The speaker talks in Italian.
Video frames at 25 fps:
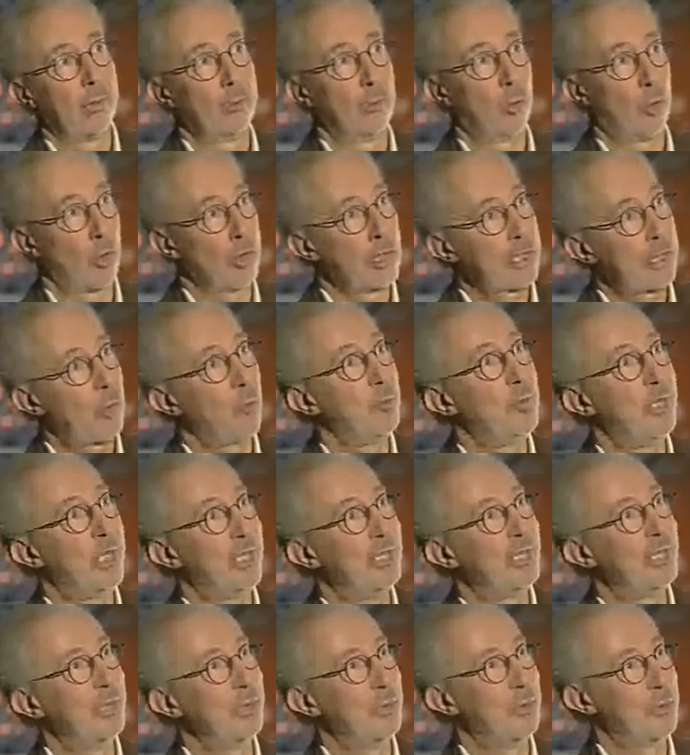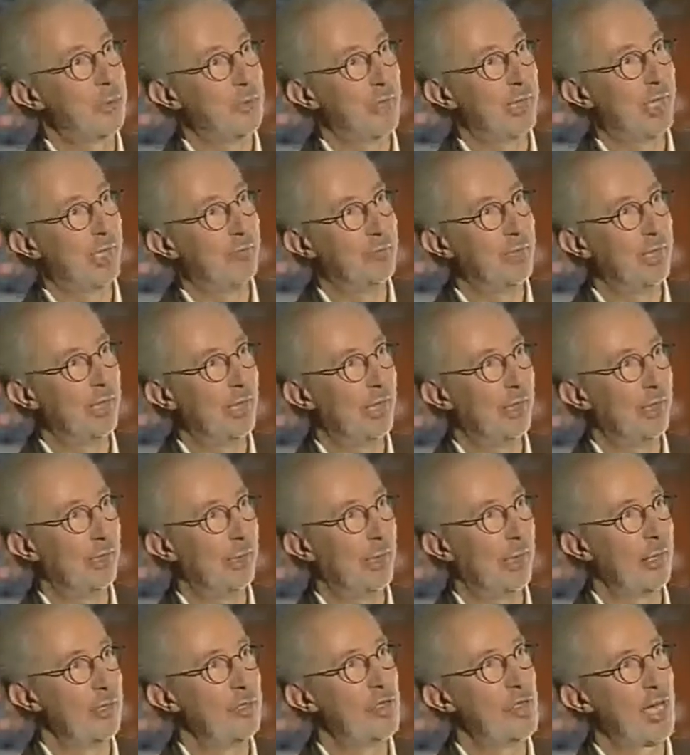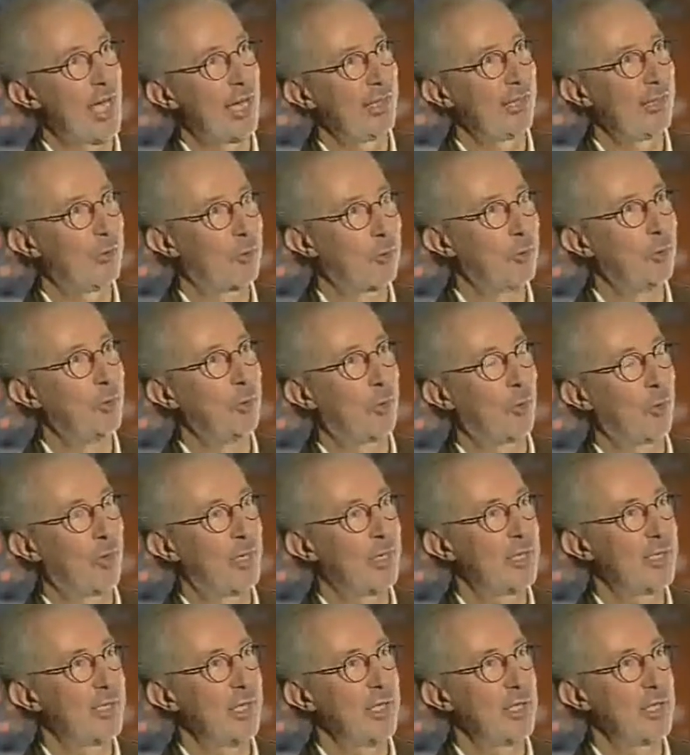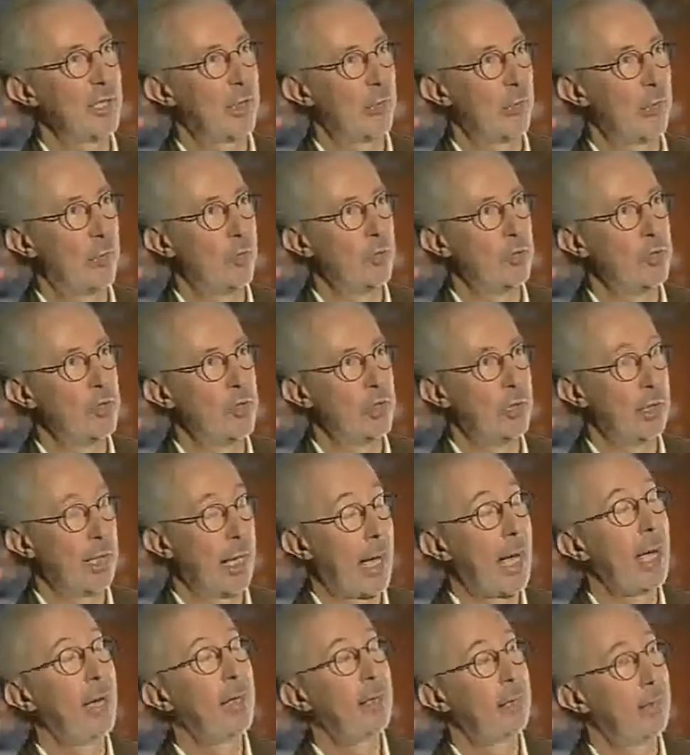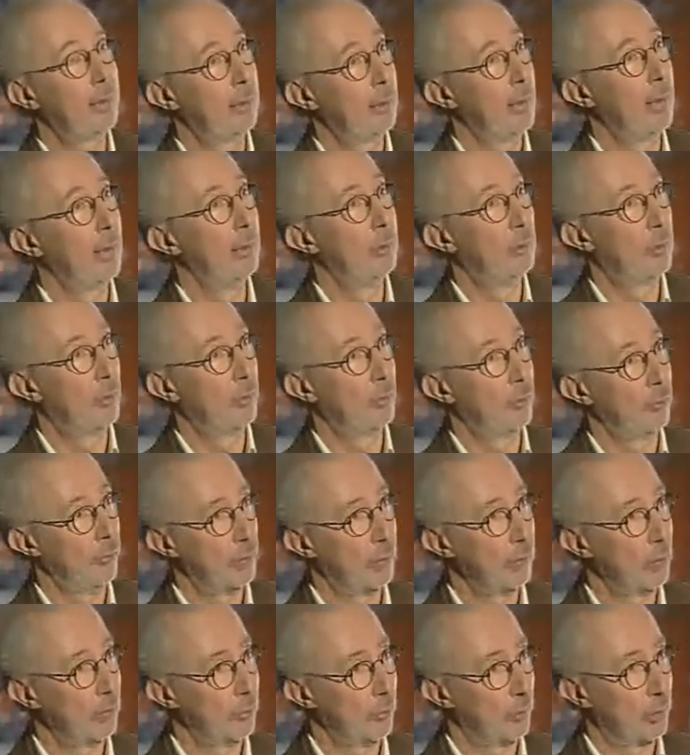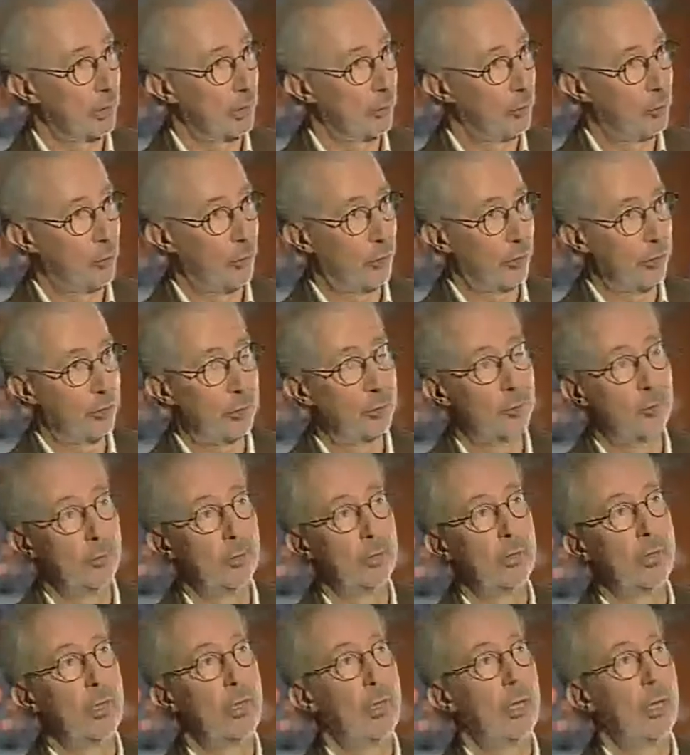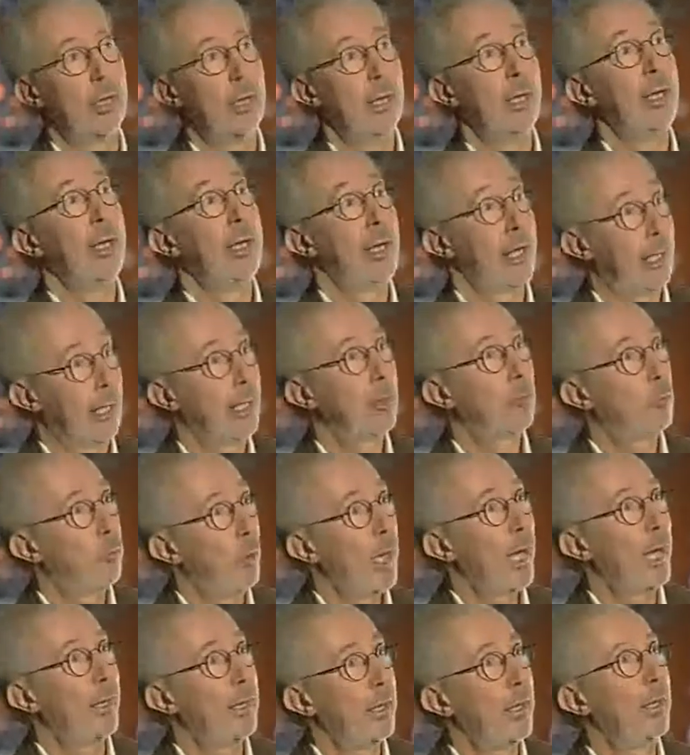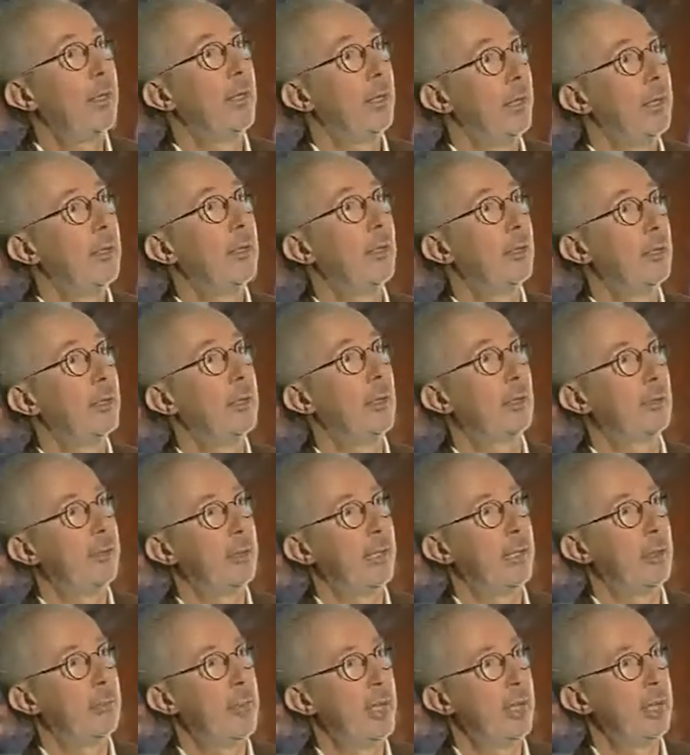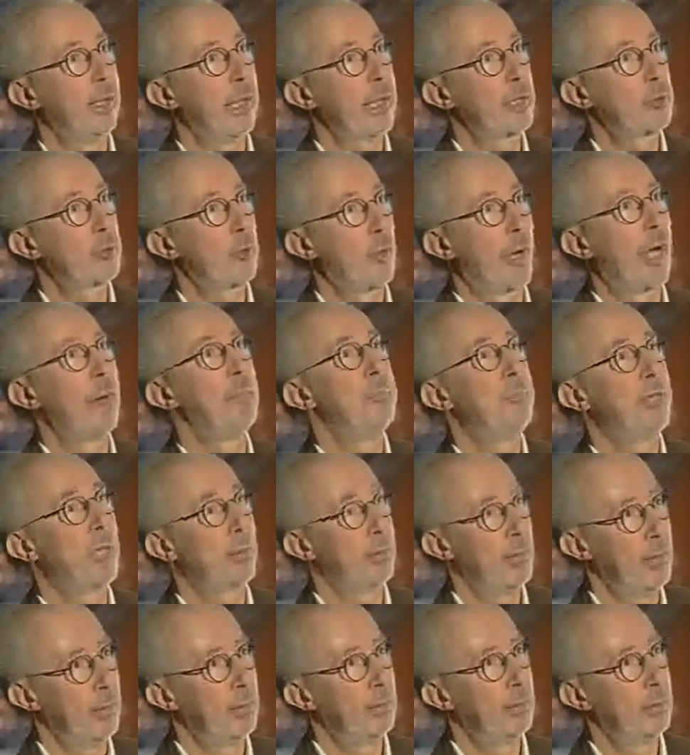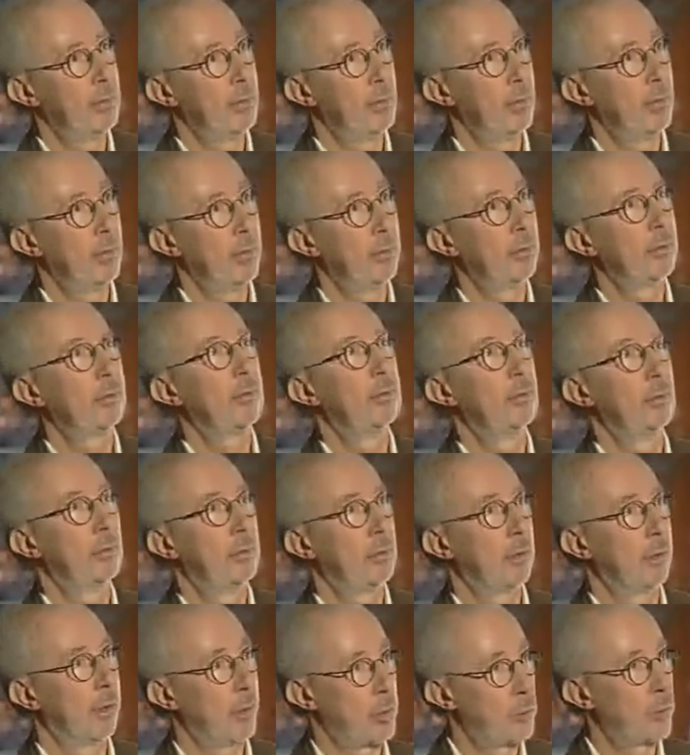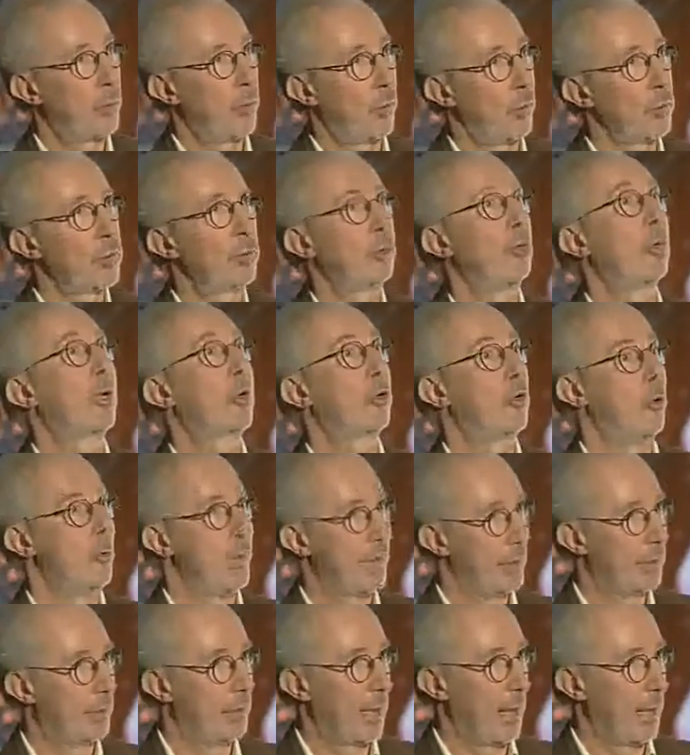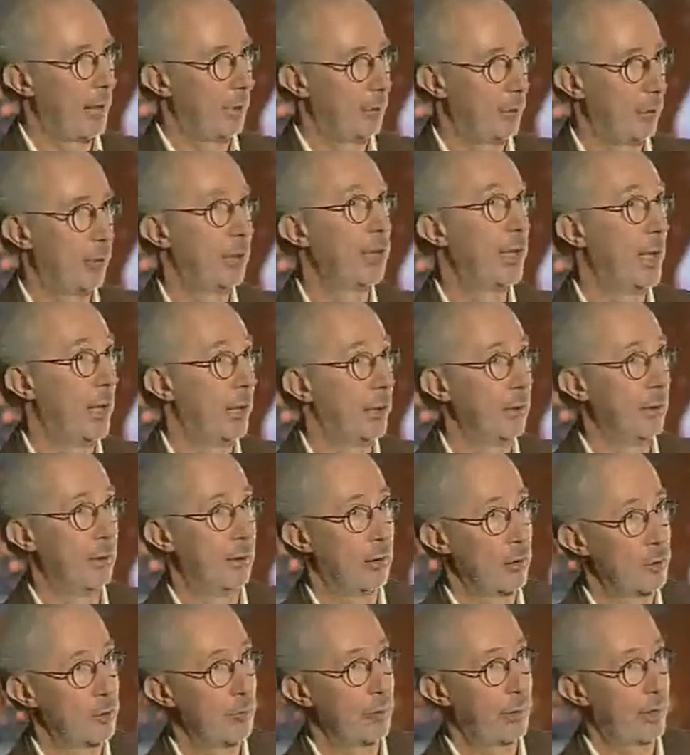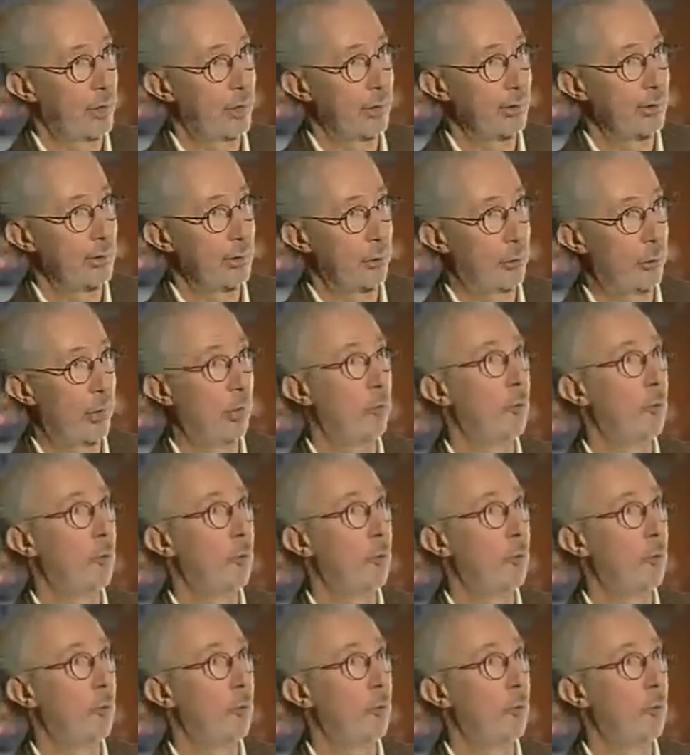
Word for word: grossa obiezione che viene lanciata contro la Chiesa oggi, anche dentro il mondo cattolico, e alla quale il cardinale Bagnasco ha ampiamente eh, risposto, argomentando ieri nella sua relazione.